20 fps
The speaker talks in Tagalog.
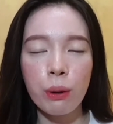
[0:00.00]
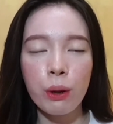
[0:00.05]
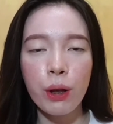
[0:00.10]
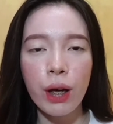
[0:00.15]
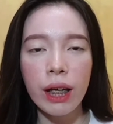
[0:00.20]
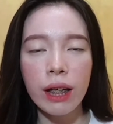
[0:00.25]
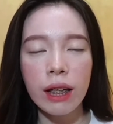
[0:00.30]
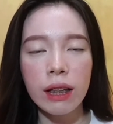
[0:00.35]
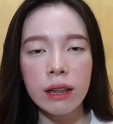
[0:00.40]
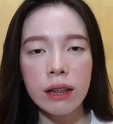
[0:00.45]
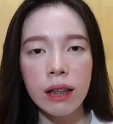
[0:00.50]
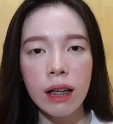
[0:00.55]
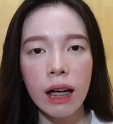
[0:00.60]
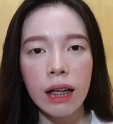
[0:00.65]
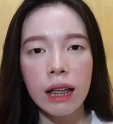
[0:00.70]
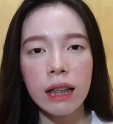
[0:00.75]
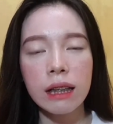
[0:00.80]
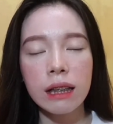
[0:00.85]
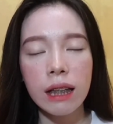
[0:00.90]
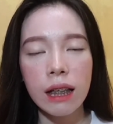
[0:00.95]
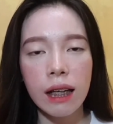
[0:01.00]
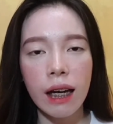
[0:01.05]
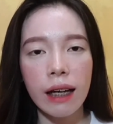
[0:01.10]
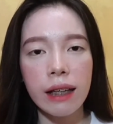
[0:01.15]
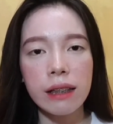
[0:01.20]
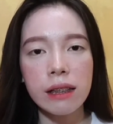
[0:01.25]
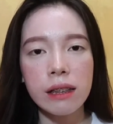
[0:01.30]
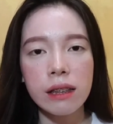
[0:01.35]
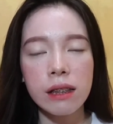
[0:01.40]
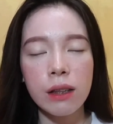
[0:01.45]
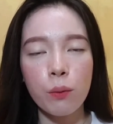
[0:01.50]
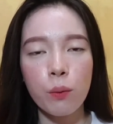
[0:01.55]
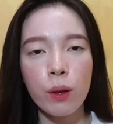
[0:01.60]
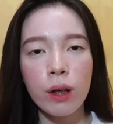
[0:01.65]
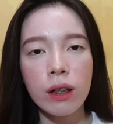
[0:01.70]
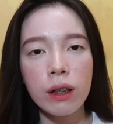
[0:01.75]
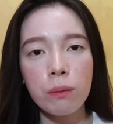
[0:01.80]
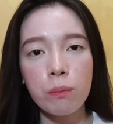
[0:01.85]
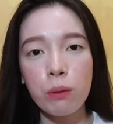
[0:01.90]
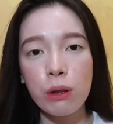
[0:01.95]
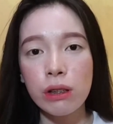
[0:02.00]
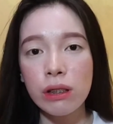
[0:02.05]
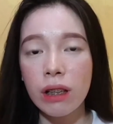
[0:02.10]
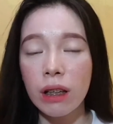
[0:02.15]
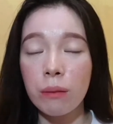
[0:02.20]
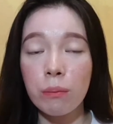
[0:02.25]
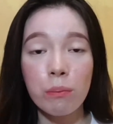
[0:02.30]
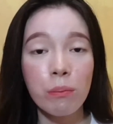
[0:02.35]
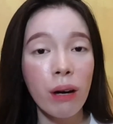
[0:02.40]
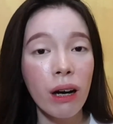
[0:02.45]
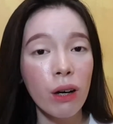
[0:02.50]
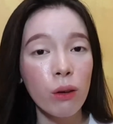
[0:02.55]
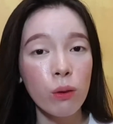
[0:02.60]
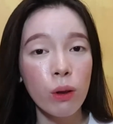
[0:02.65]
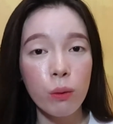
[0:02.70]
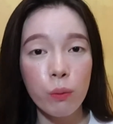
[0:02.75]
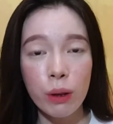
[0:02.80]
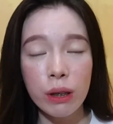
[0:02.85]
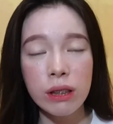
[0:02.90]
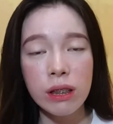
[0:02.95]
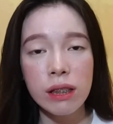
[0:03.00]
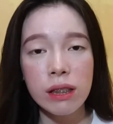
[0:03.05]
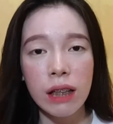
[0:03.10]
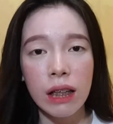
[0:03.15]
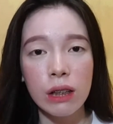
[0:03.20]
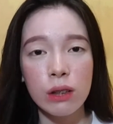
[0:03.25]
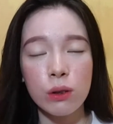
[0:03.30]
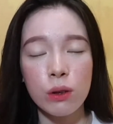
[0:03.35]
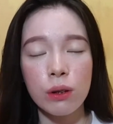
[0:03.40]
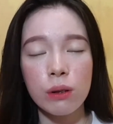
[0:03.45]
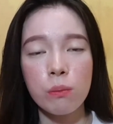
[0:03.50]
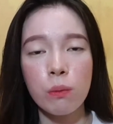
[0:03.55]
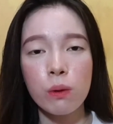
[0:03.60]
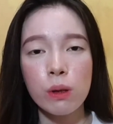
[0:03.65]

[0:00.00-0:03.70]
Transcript: Pero I can't guarantee guys na 100% mag-work siya sa inyo.